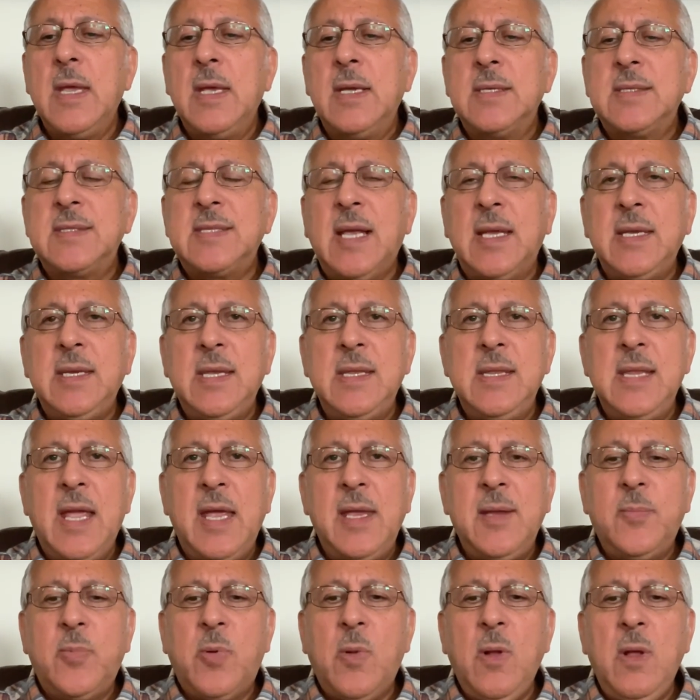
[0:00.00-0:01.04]
سيدنا
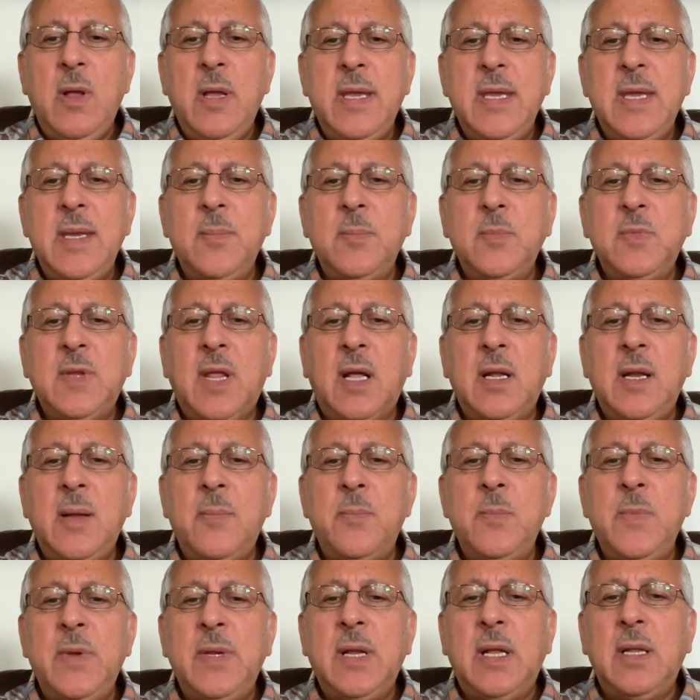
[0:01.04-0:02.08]
ابراهيم طلب
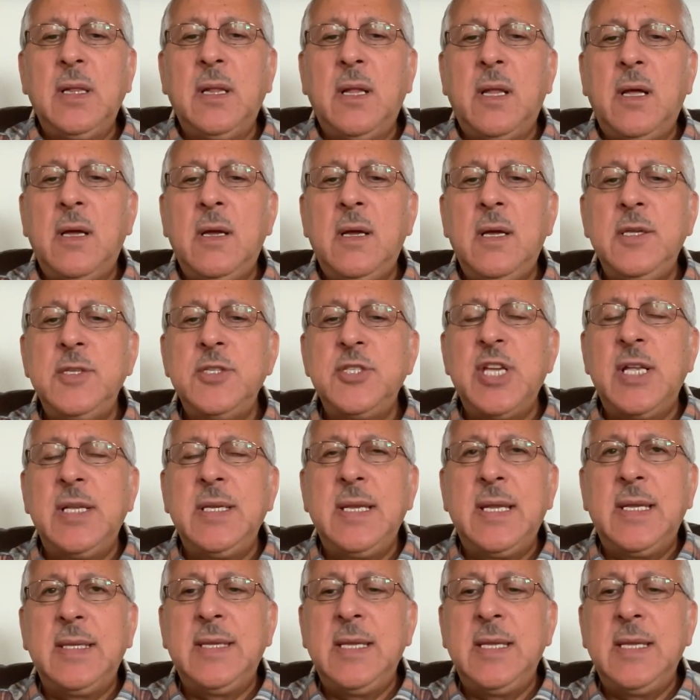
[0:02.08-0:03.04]
من الله جنه